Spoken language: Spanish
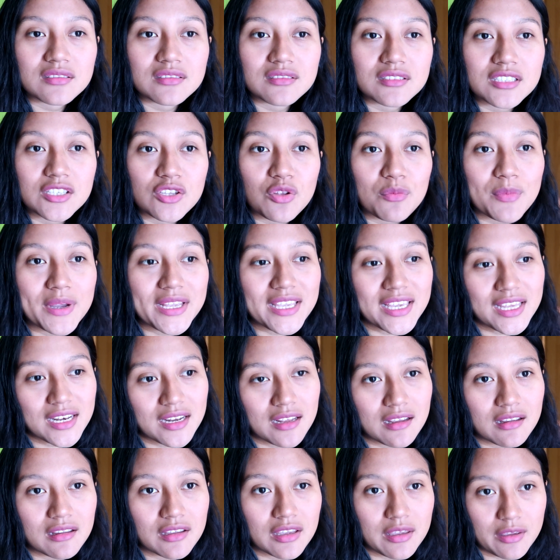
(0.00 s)
Si no
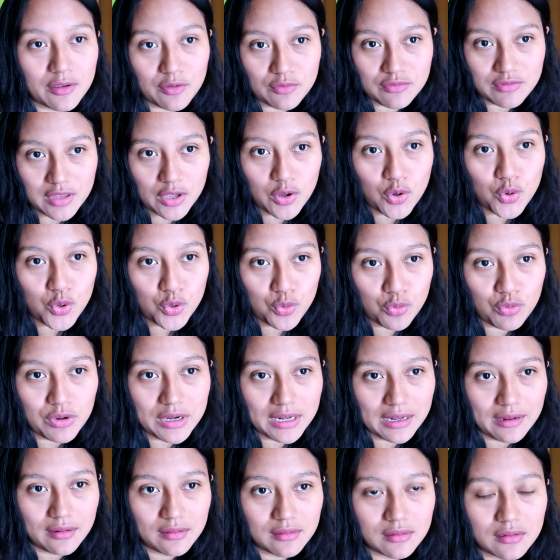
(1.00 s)
mañana, que tengo
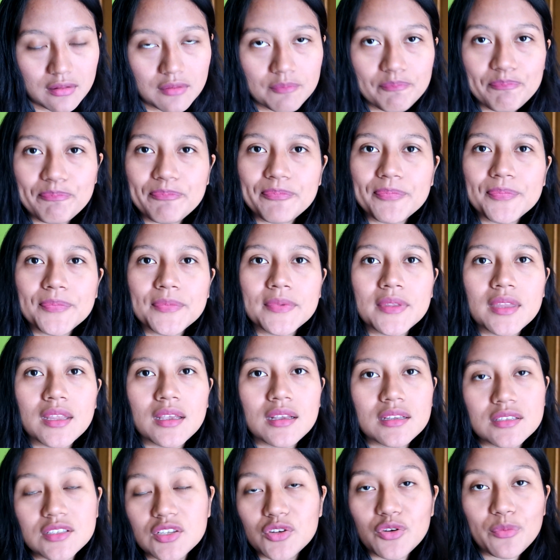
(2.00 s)
una.
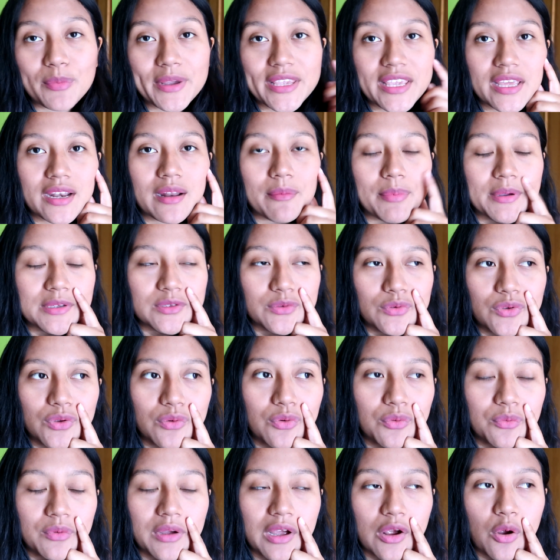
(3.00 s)
Si no mañana paso
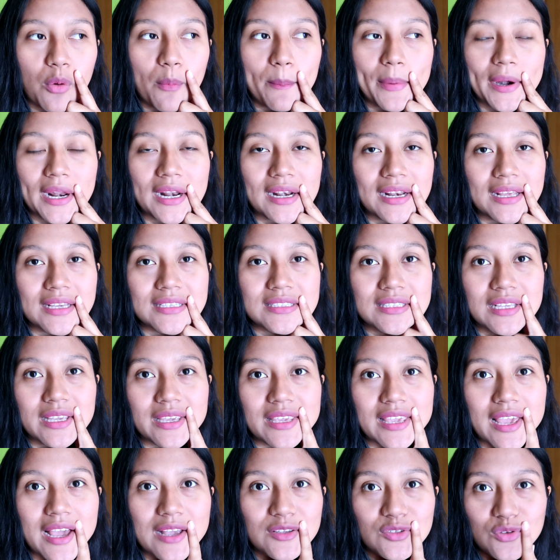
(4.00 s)
yo a comprarla. Es que
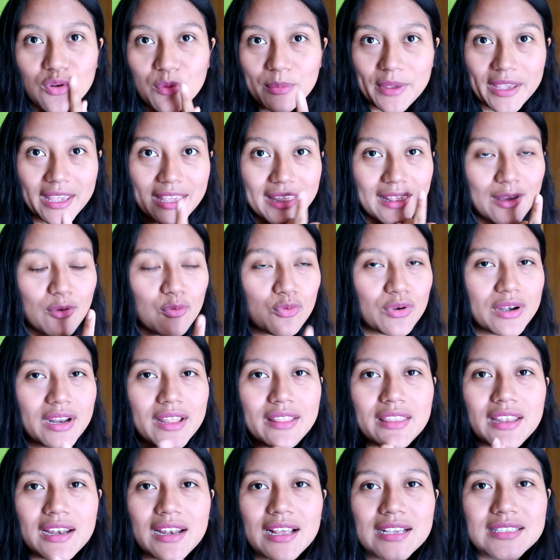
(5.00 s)
ya solo me queda una
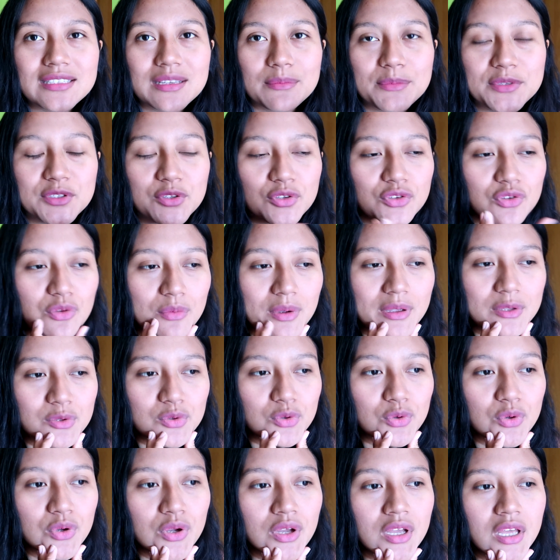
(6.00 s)
de las que me estoy
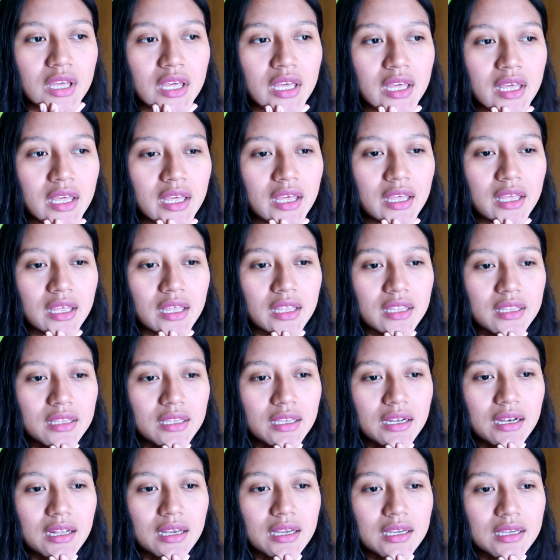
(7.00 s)
tomando
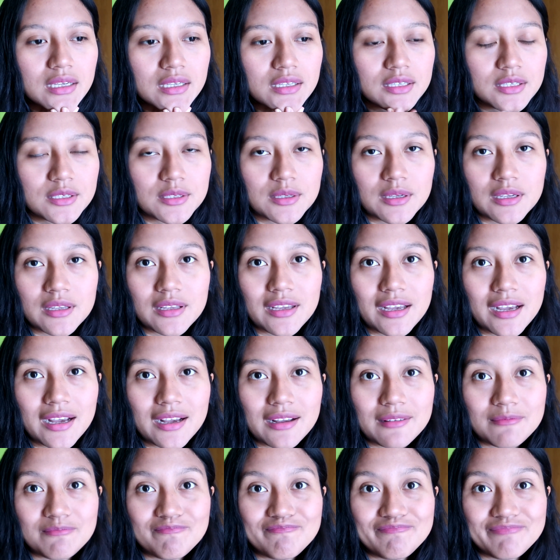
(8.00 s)
de la, eh,
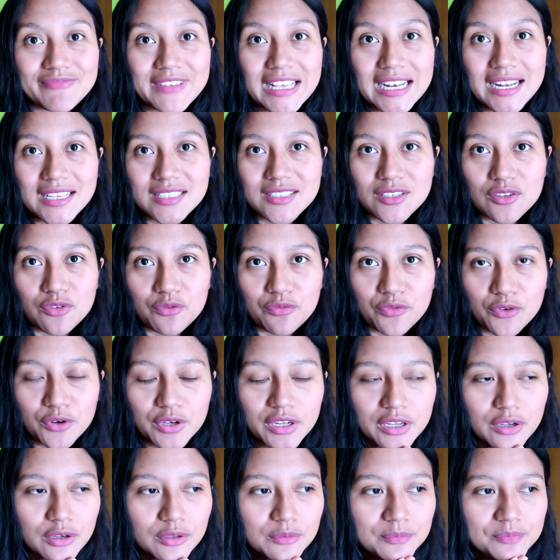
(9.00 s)
mm, el ácido
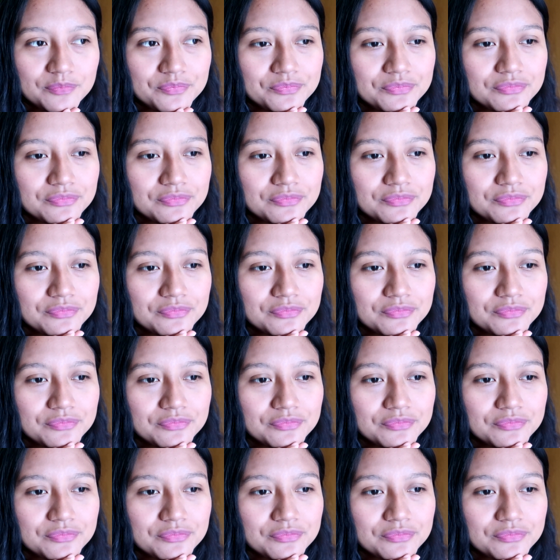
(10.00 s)
fólico